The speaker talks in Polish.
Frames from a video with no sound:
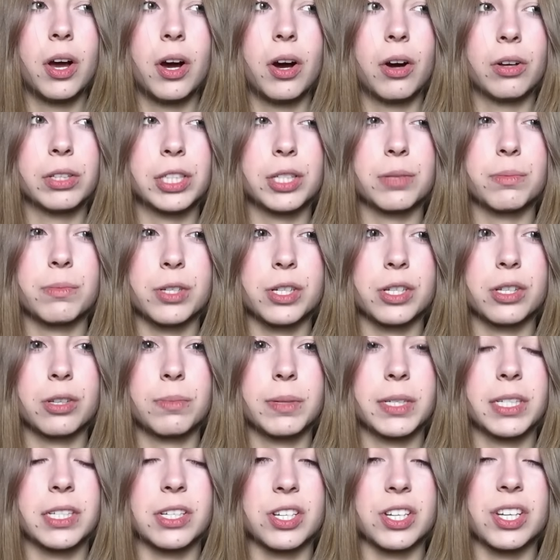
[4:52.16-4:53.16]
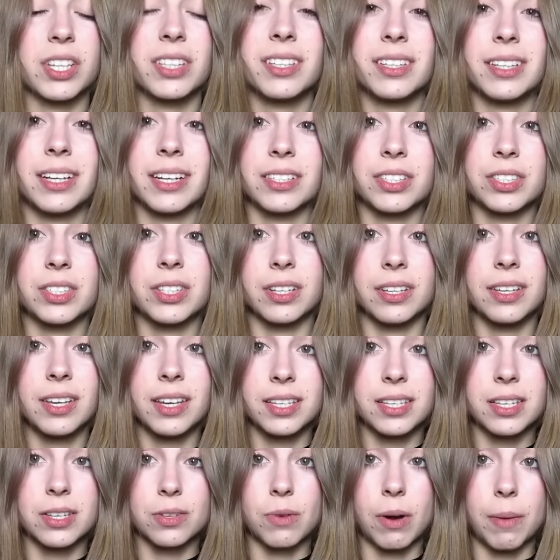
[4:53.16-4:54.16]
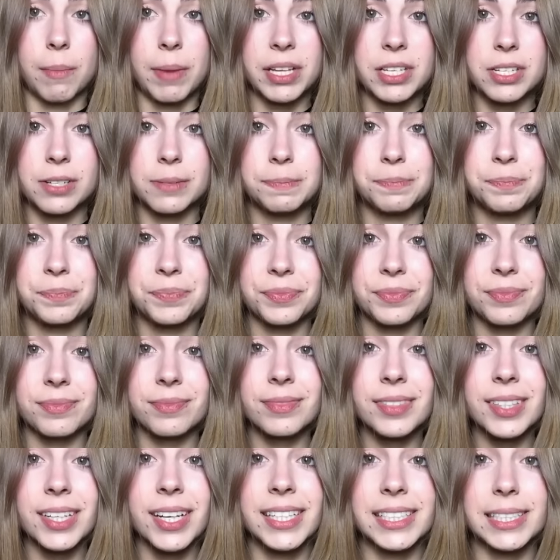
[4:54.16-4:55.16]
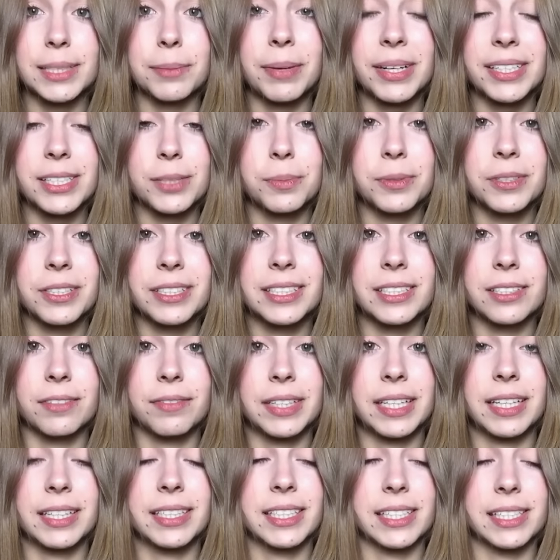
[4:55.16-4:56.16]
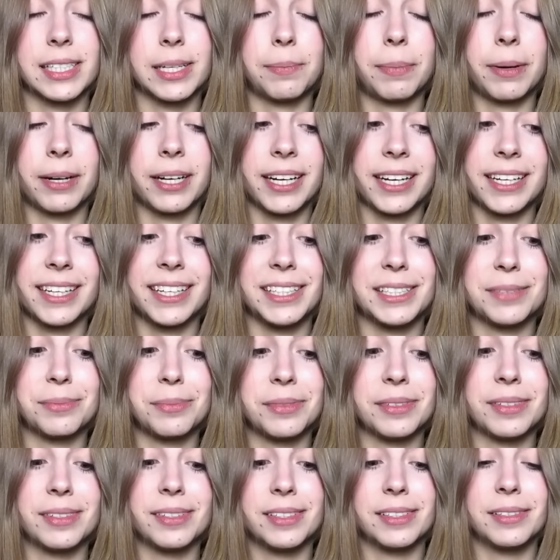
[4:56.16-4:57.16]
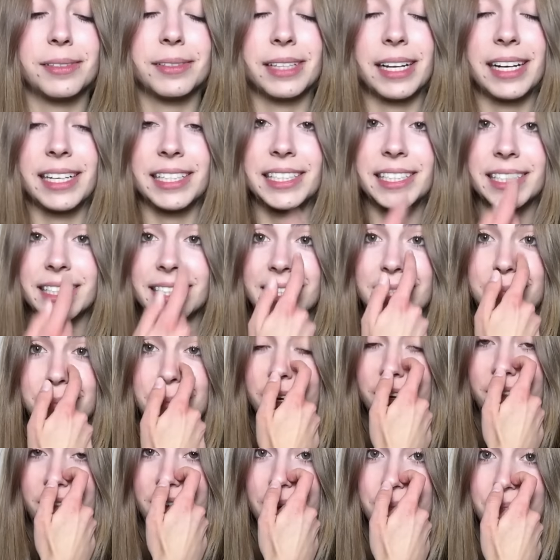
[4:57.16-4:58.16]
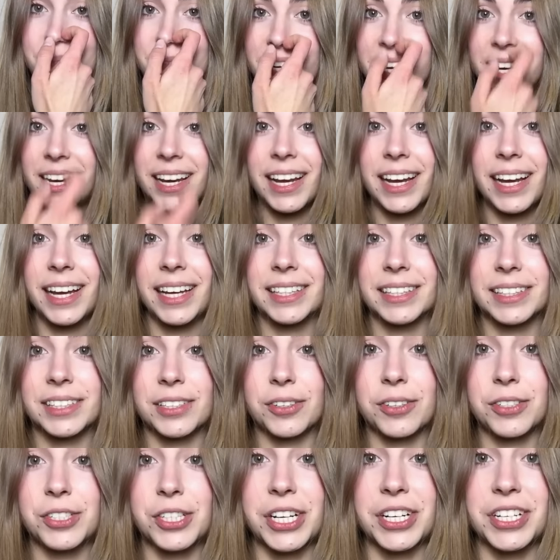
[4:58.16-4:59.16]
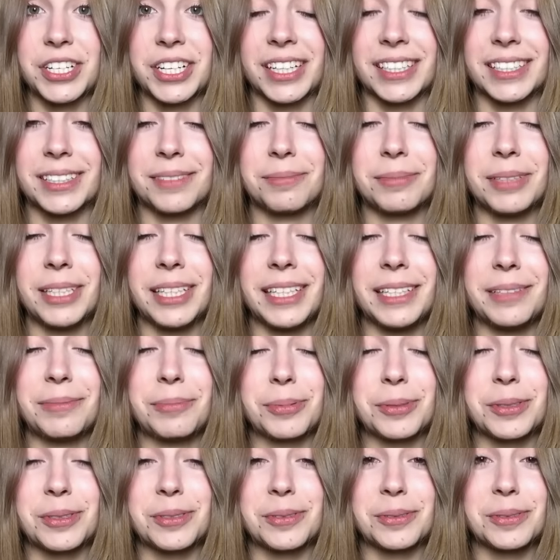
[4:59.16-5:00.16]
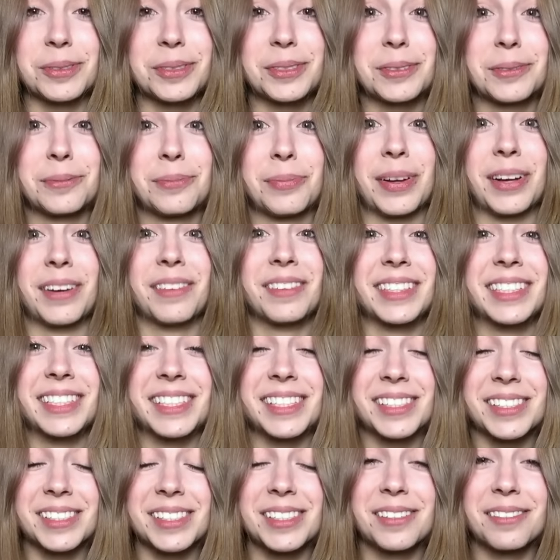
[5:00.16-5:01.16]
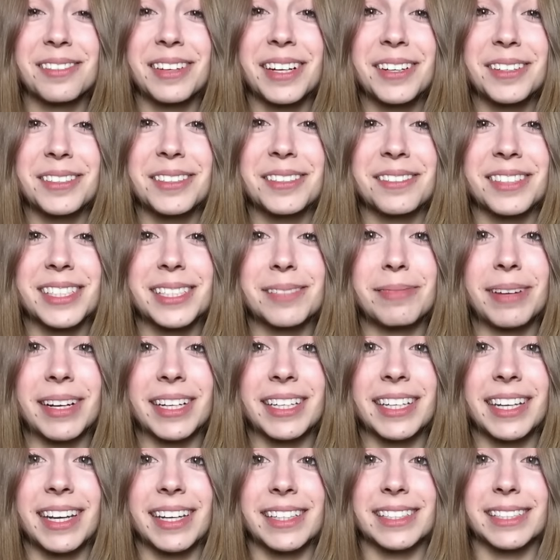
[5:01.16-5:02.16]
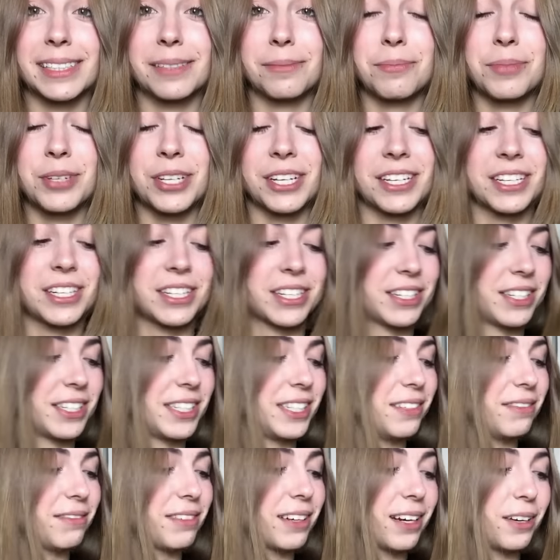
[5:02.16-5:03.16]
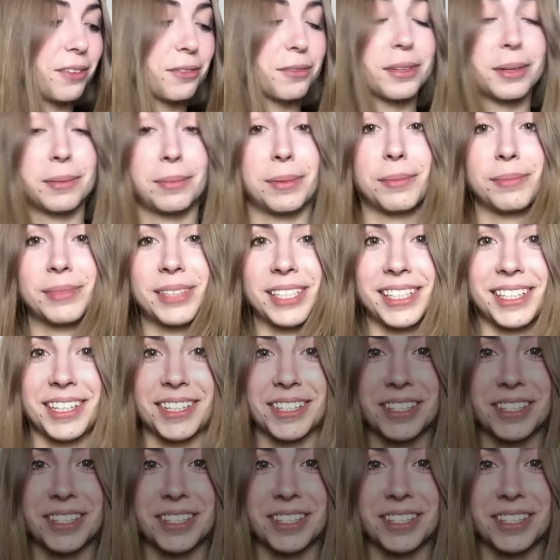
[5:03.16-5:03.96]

chociaż może to być też 11, nie chcę skłamać. Jestem bardzo podekscytowana, dzisiaj sobie jakieś yy, naleśniki smarowałam troszeczkę tym i po prostu super, wiecie, coś nowego, nowe smaki, ja jestem przeszczęśliwa, uwielbiam takie